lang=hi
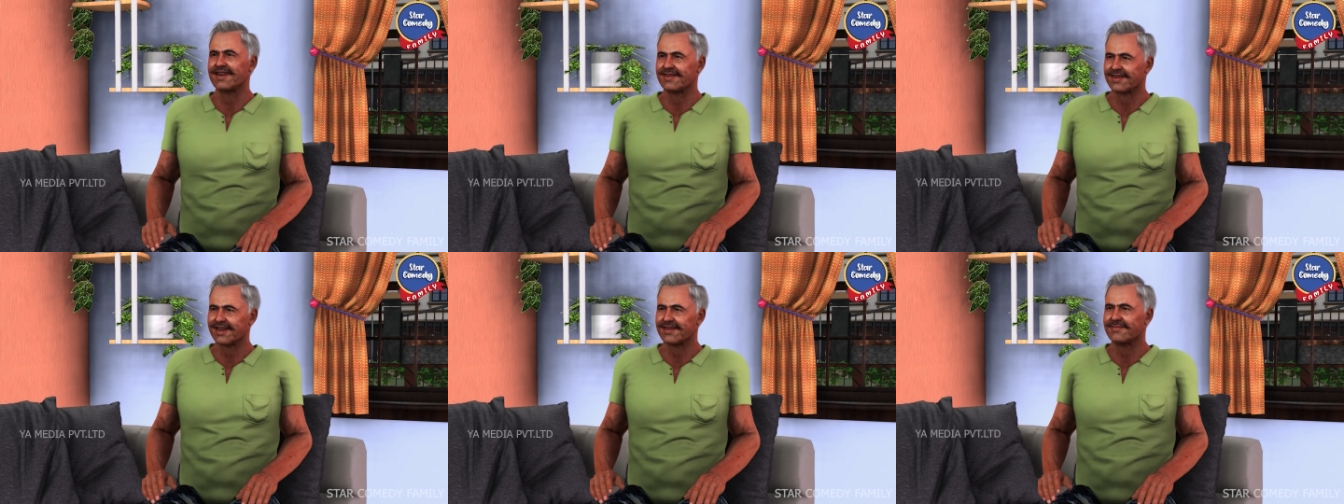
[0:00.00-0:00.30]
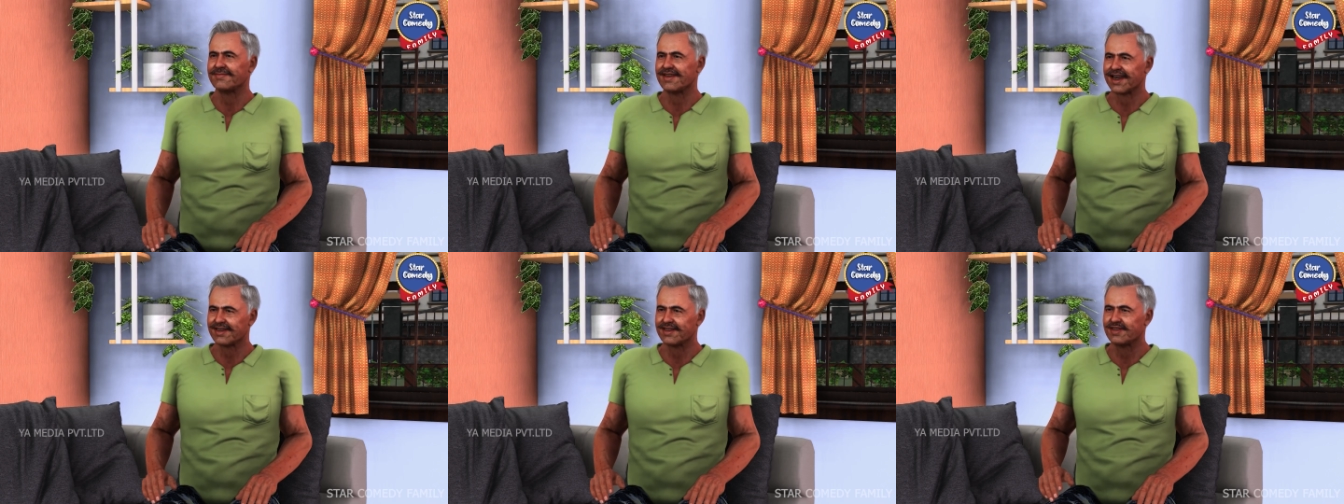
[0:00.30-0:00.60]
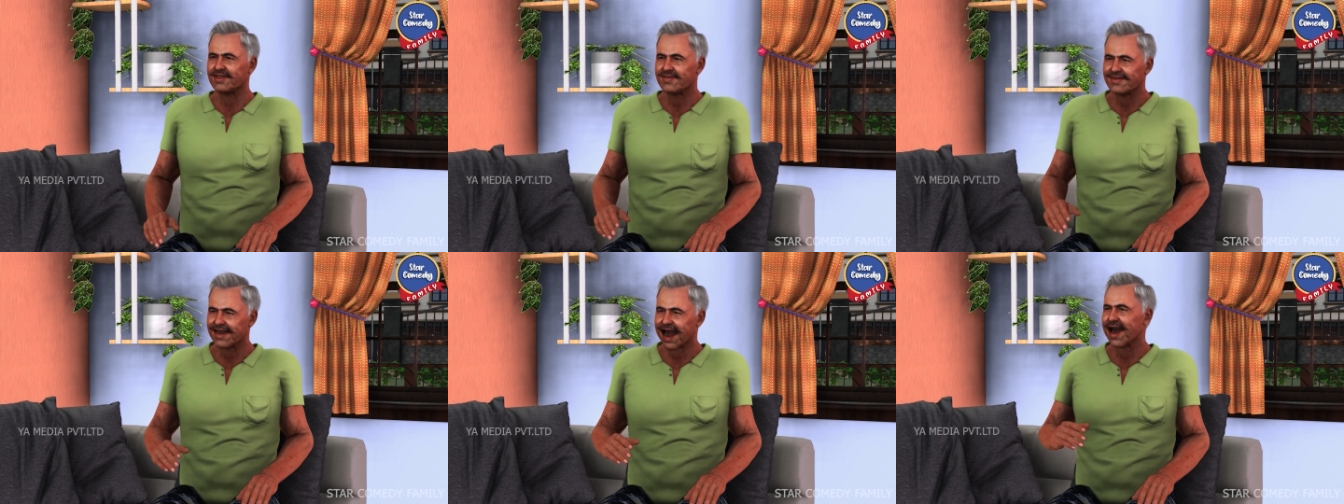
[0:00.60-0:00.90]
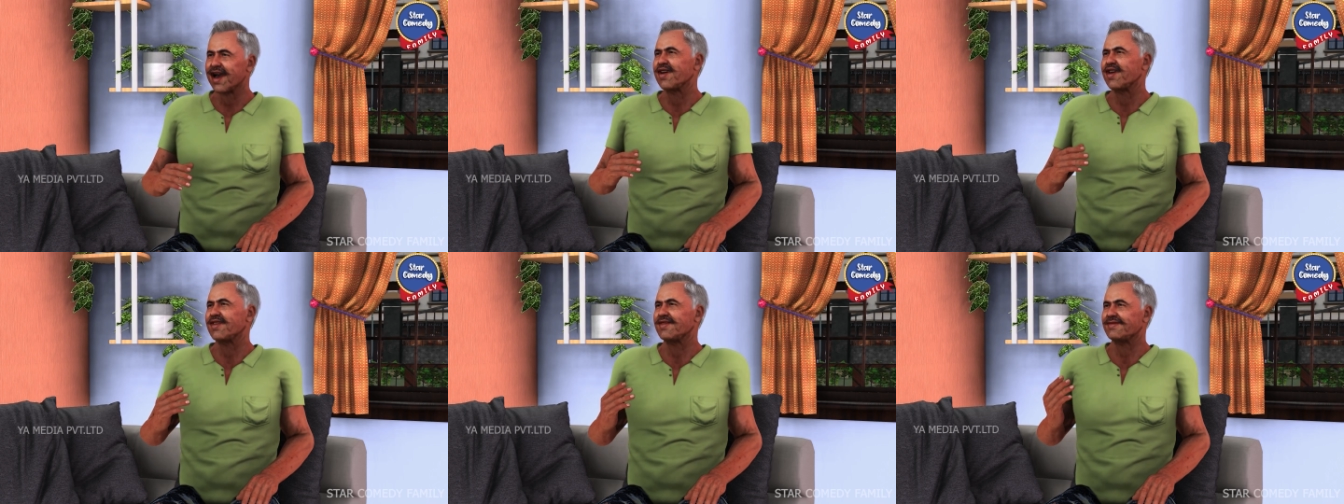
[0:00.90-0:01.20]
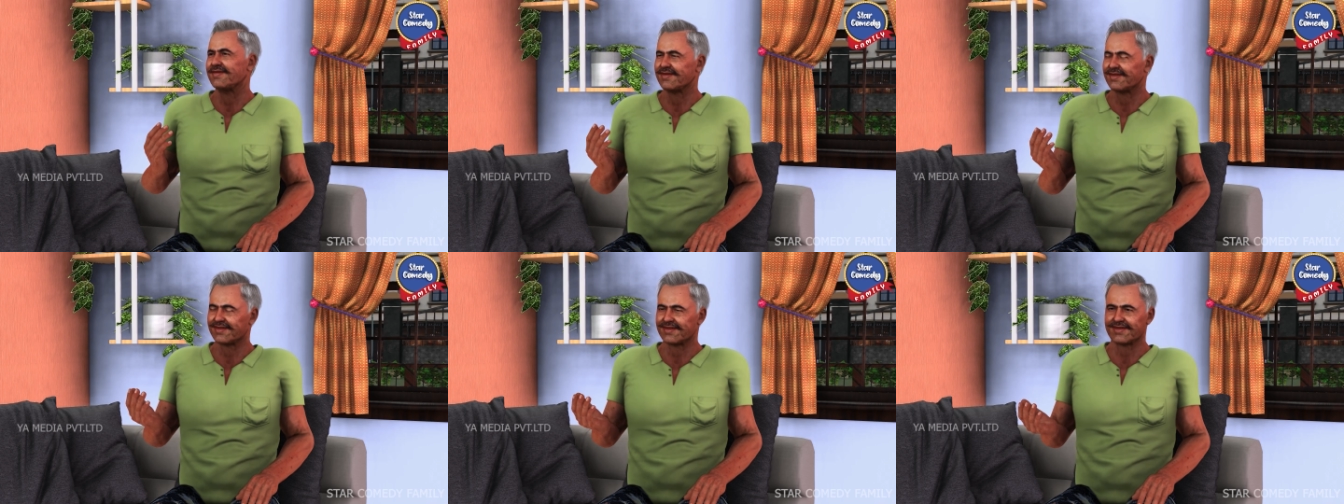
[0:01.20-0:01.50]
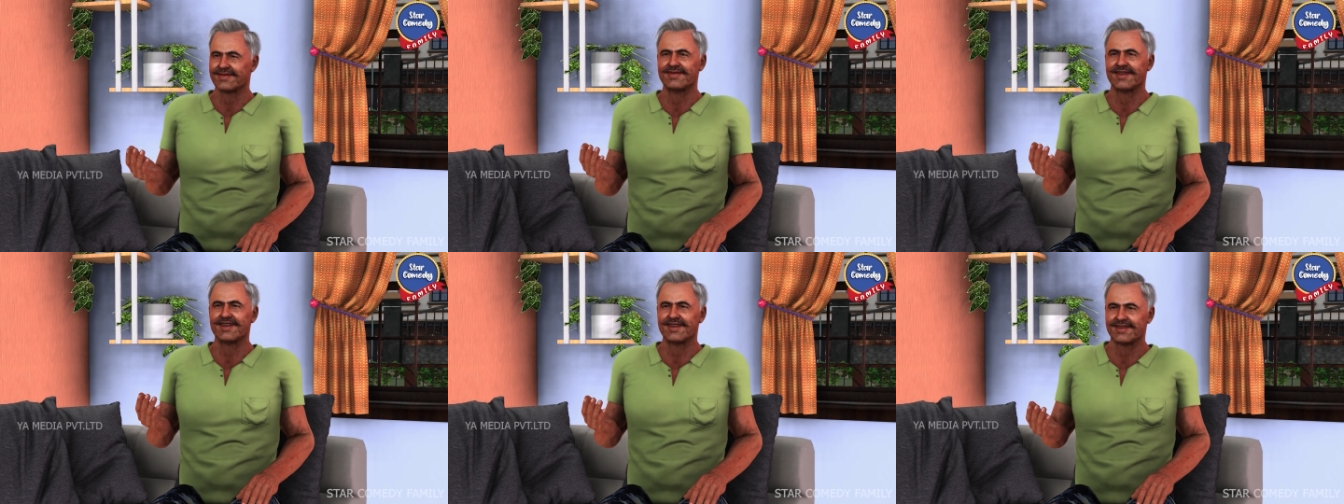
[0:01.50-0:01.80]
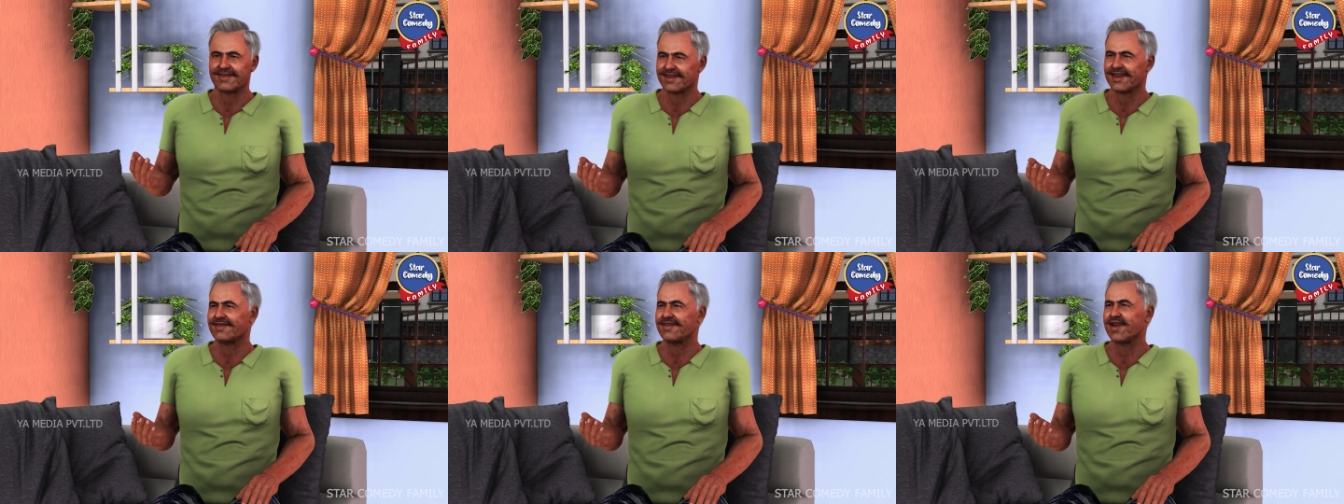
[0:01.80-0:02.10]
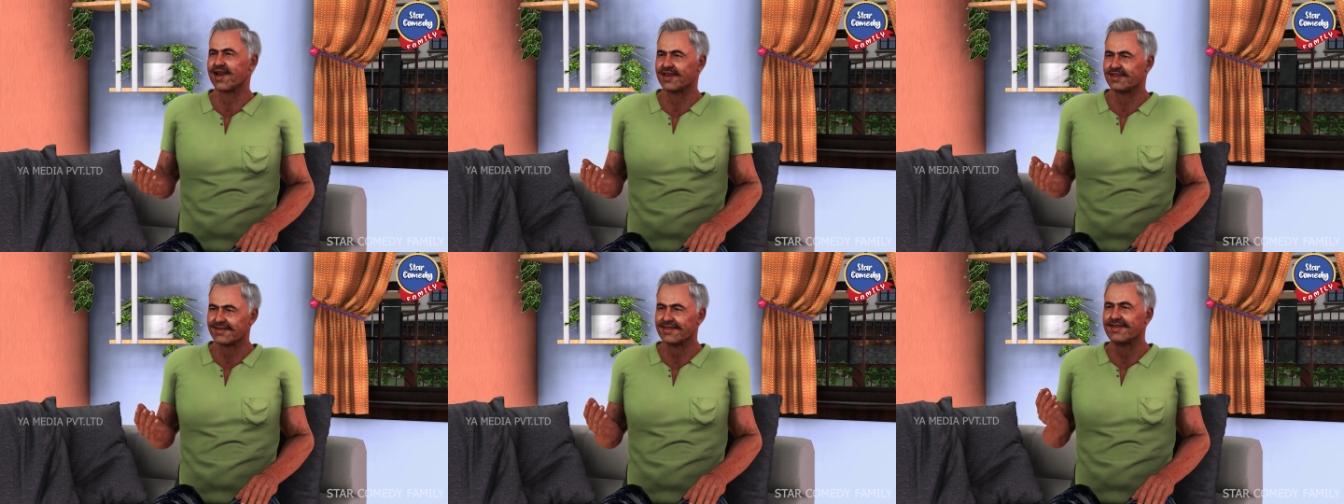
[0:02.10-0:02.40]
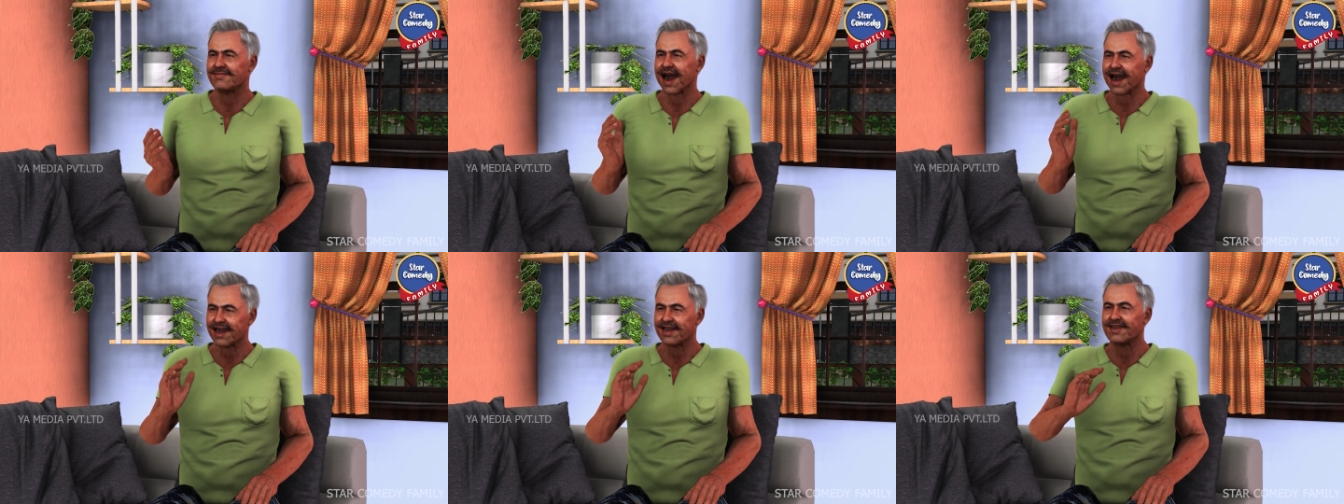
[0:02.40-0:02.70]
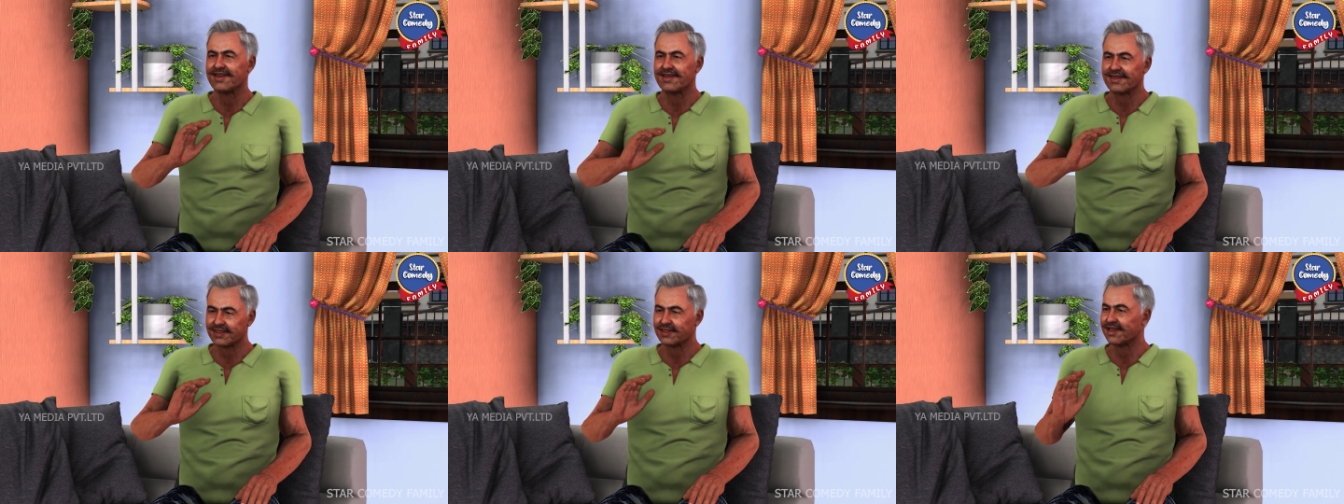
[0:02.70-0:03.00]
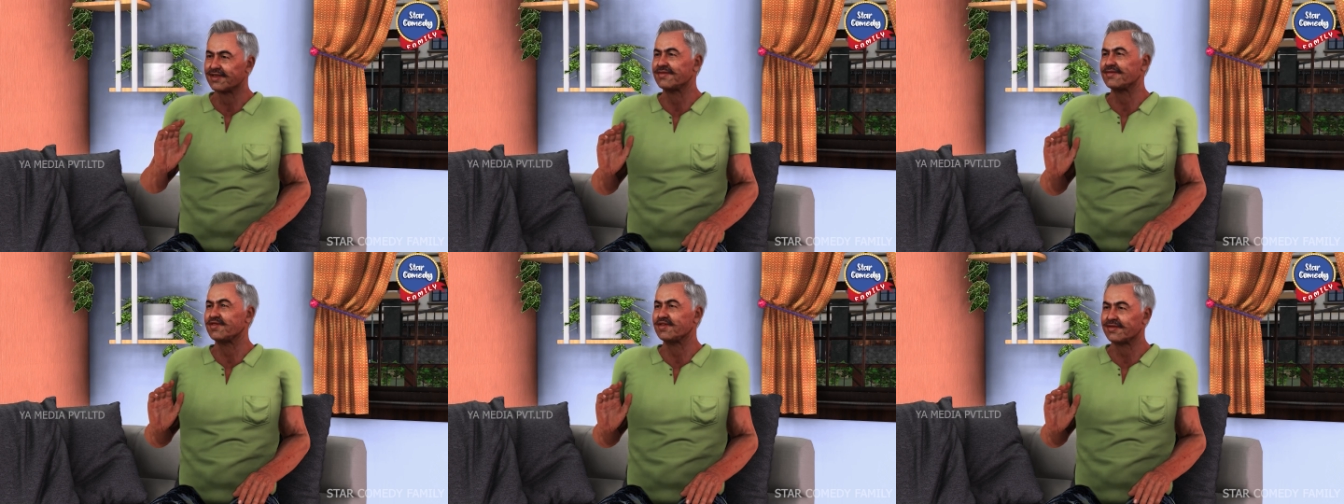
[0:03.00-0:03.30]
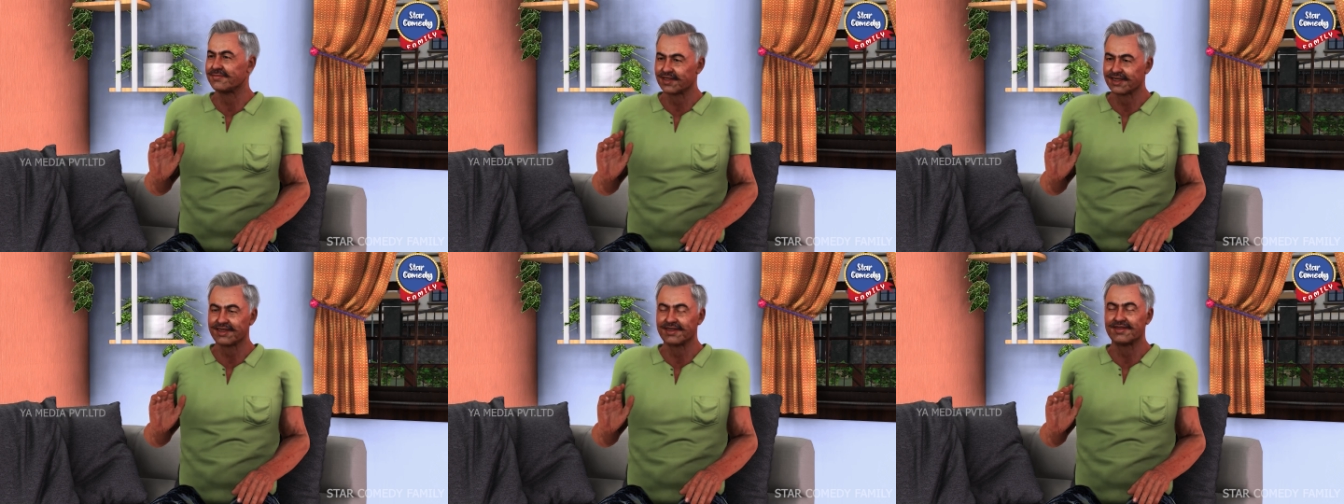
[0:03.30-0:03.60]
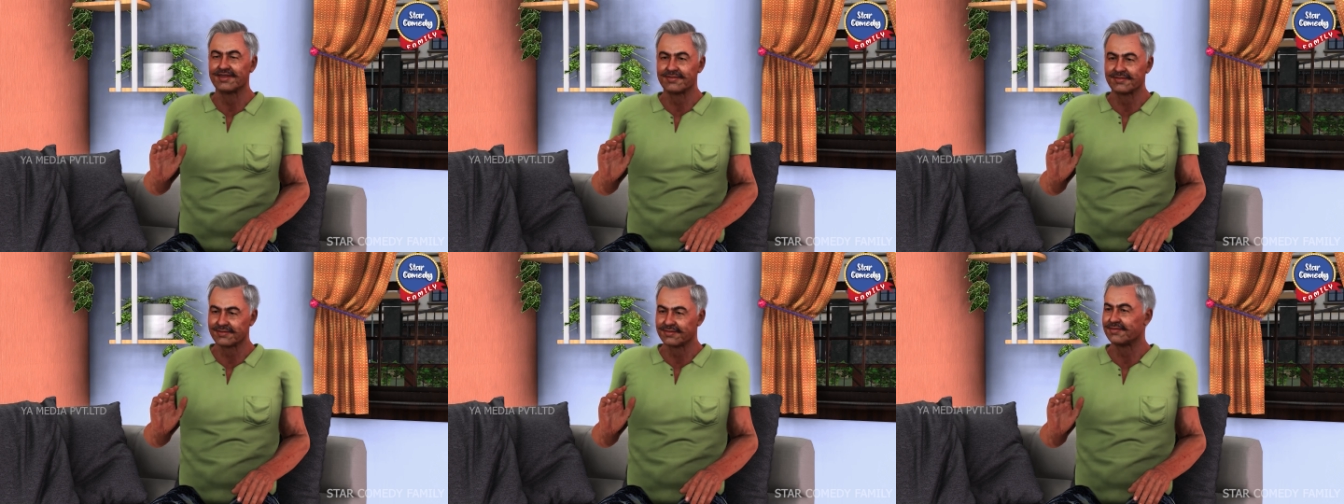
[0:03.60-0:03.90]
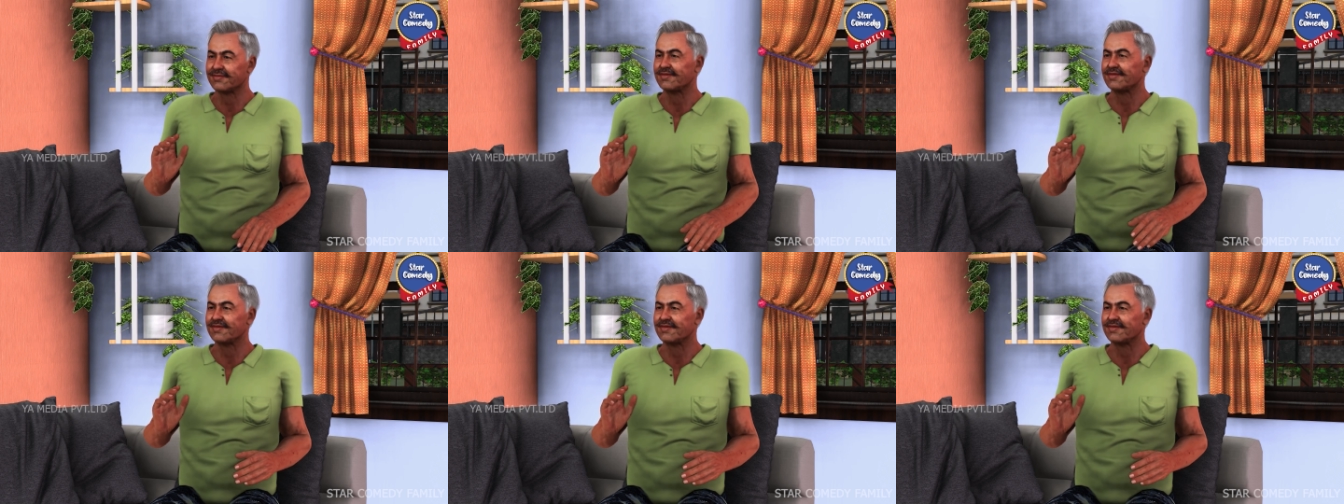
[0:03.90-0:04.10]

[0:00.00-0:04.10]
अरे भाग्यवान काहे को इतना नाटक कर रही हो